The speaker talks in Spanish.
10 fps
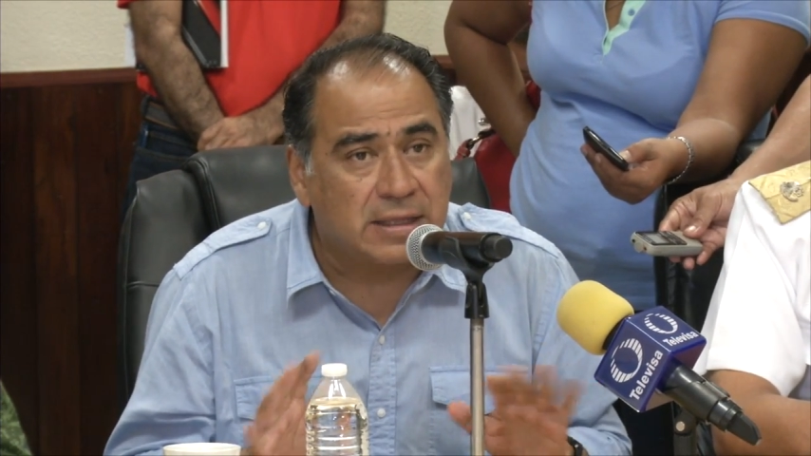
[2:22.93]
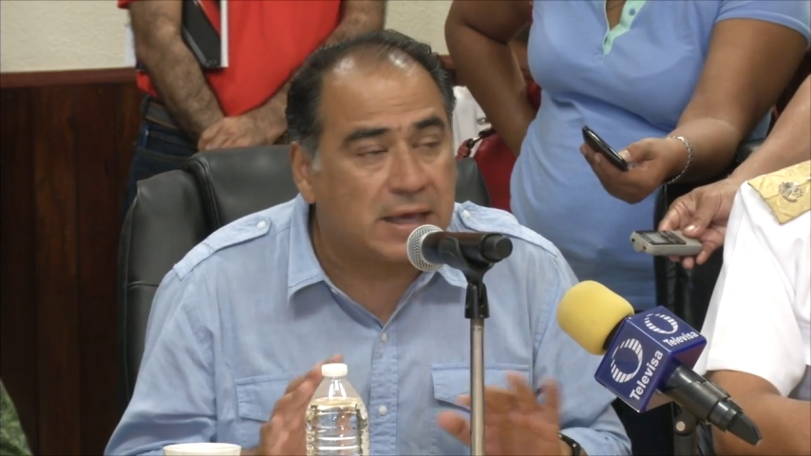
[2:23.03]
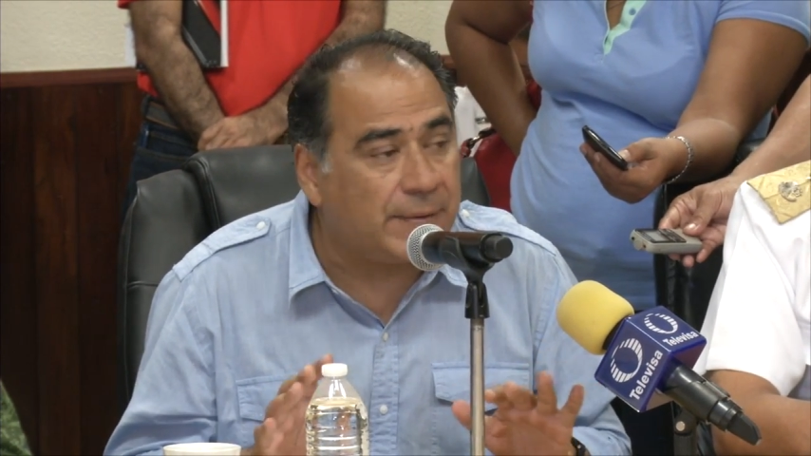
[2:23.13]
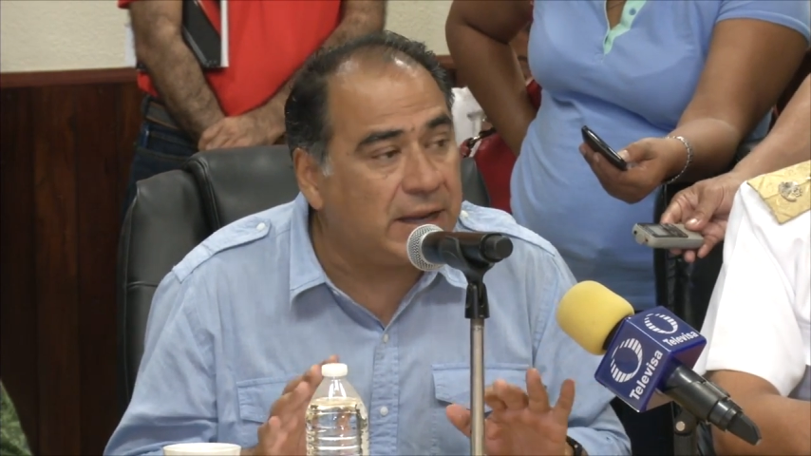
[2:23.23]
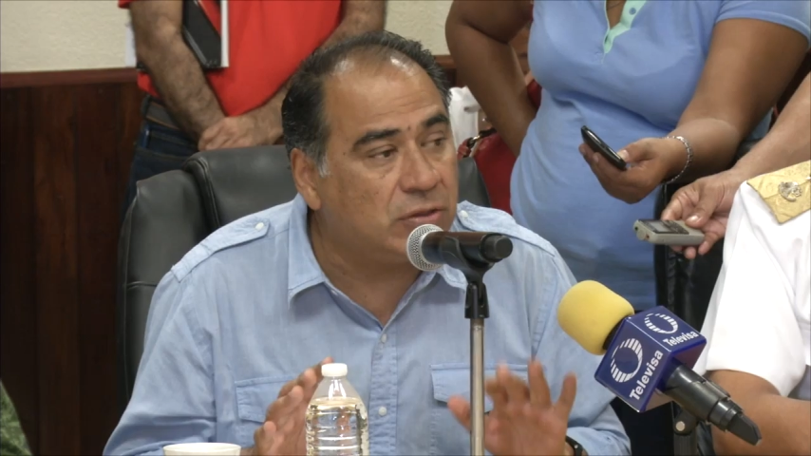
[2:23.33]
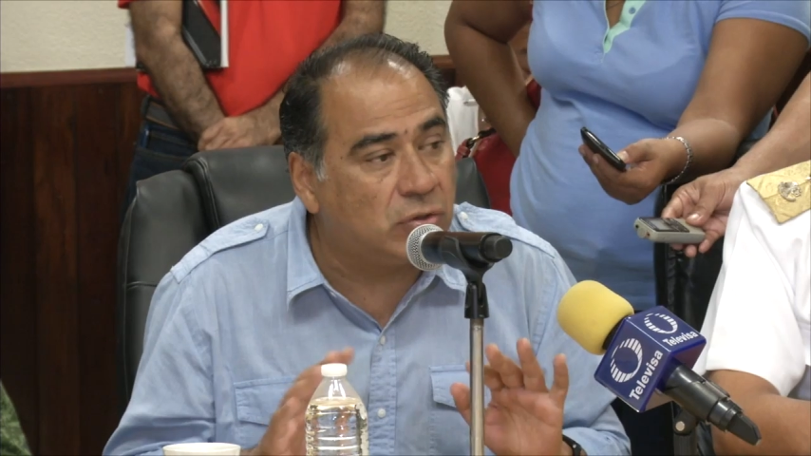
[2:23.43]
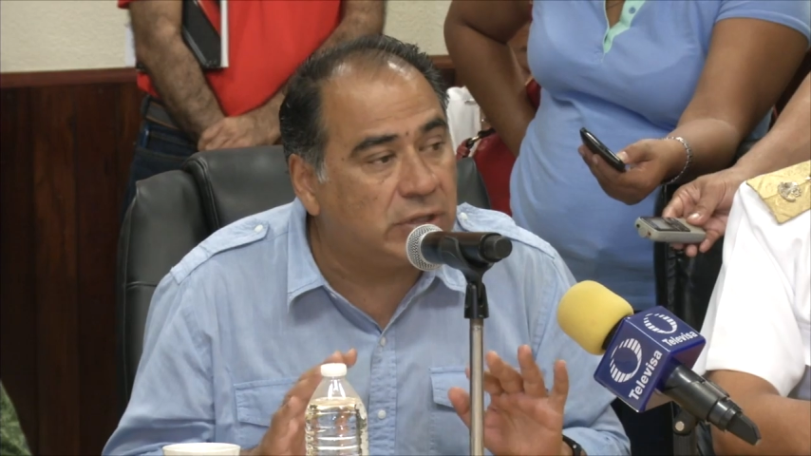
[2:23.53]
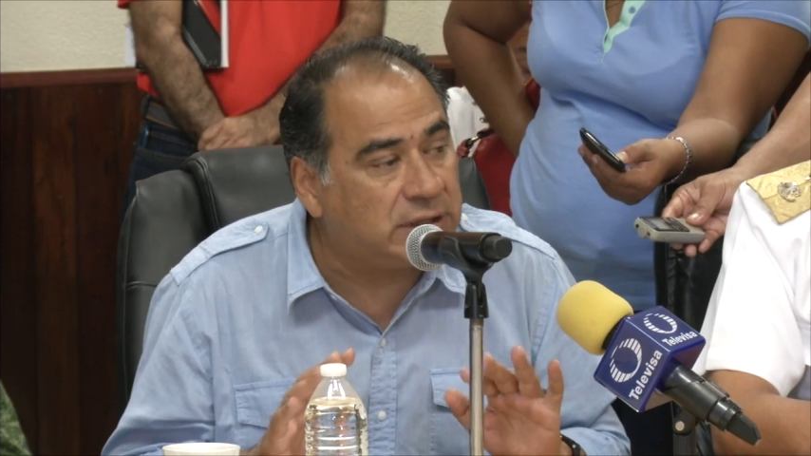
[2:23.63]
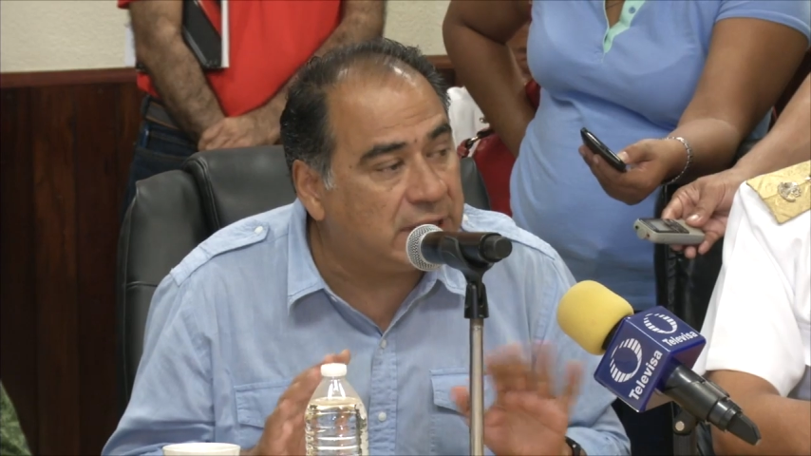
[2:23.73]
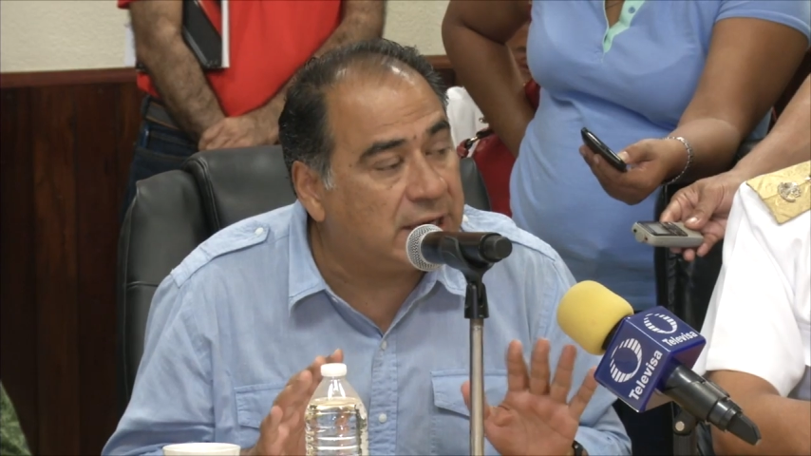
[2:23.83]
saber en
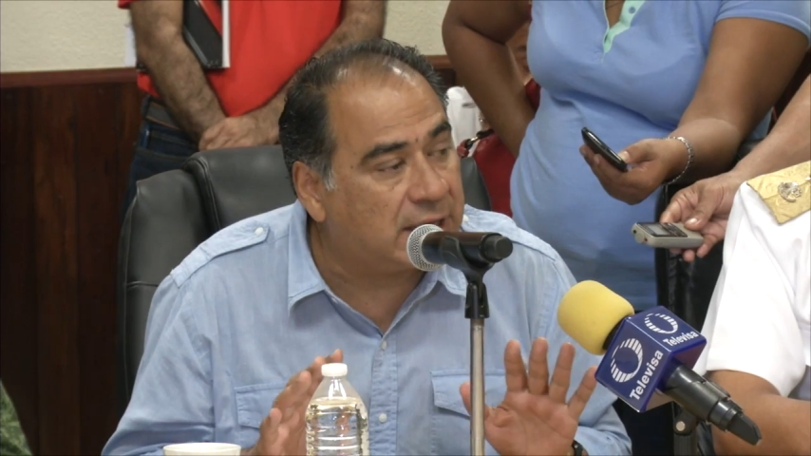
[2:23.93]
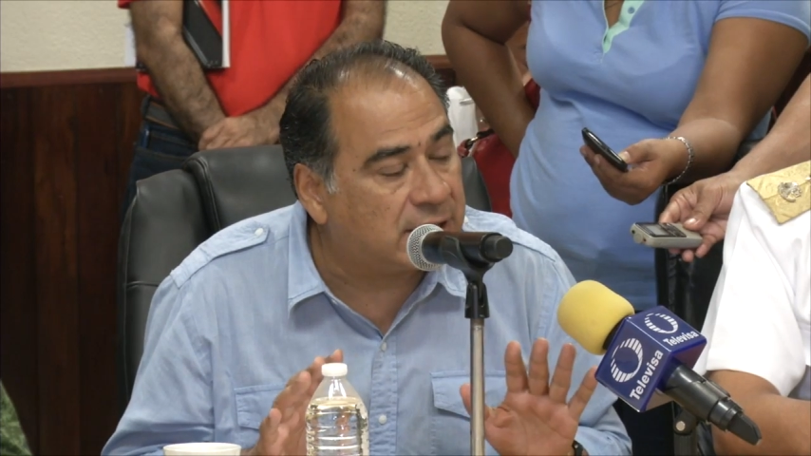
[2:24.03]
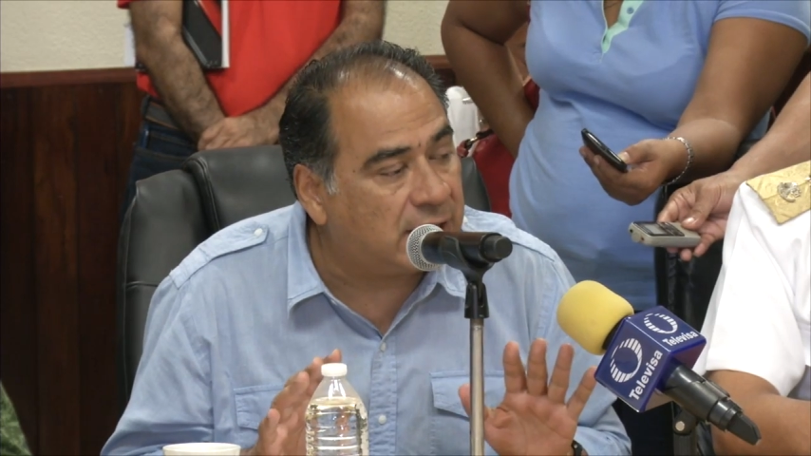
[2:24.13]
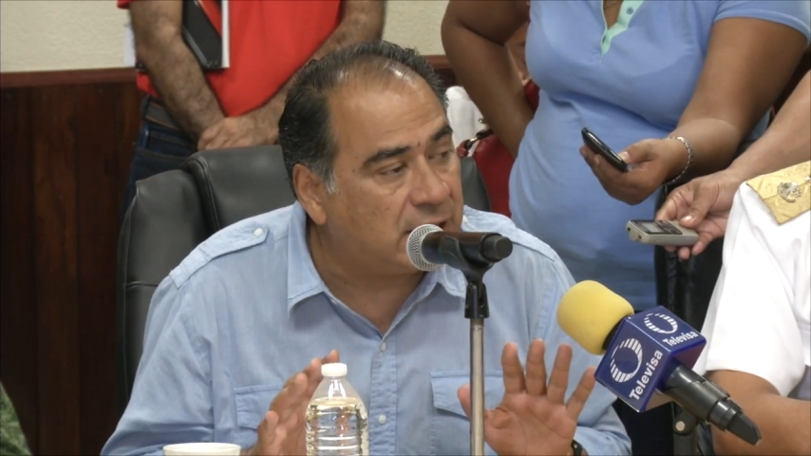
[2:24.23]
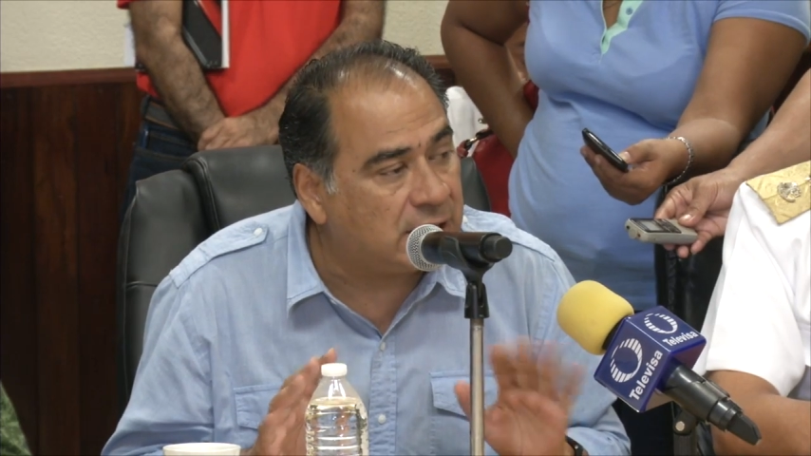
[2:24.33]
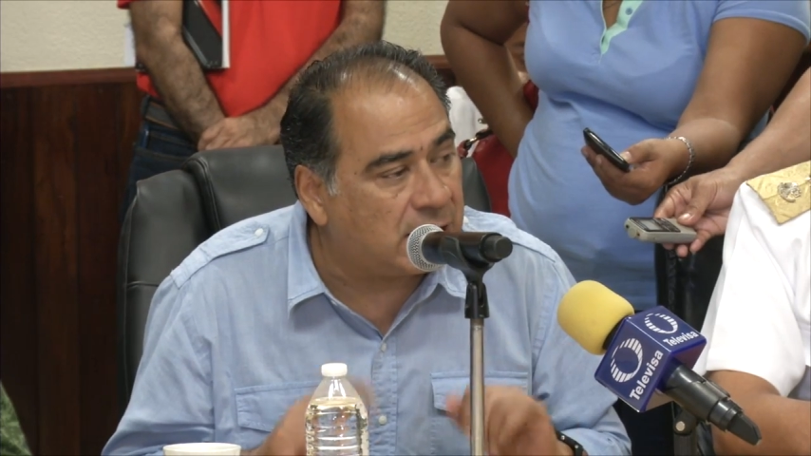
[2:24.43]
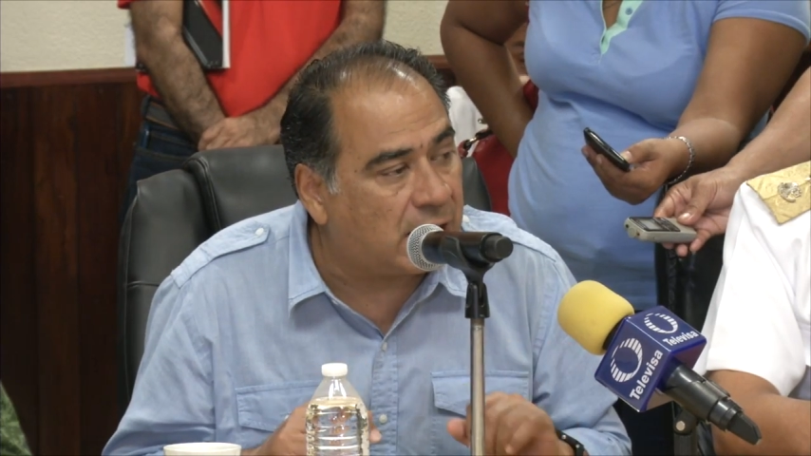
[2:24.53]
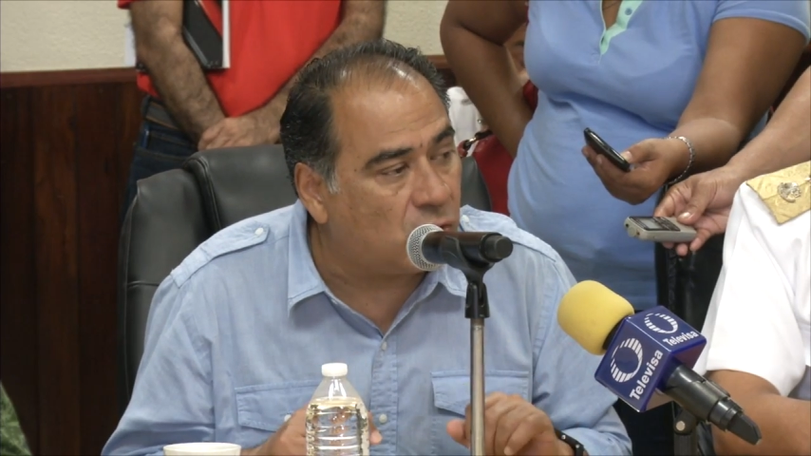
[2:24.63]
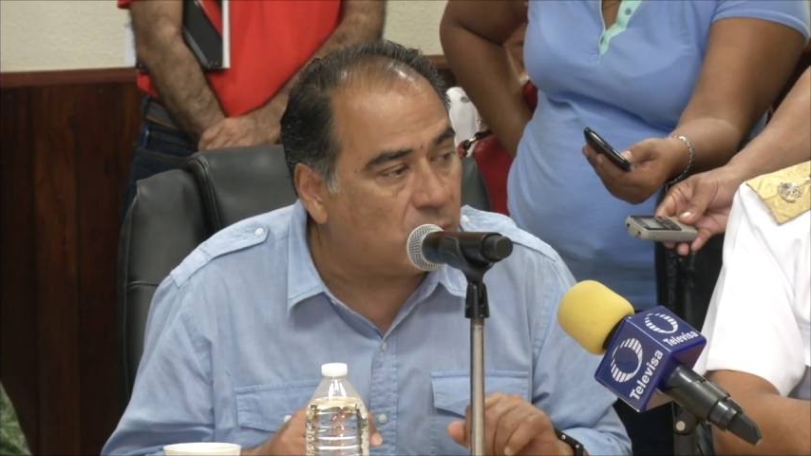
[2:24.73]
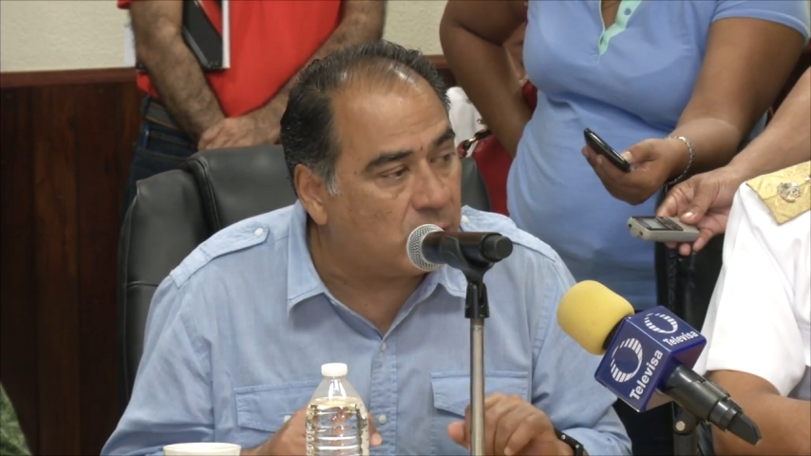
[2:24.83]
dónde tiene que estar llegado el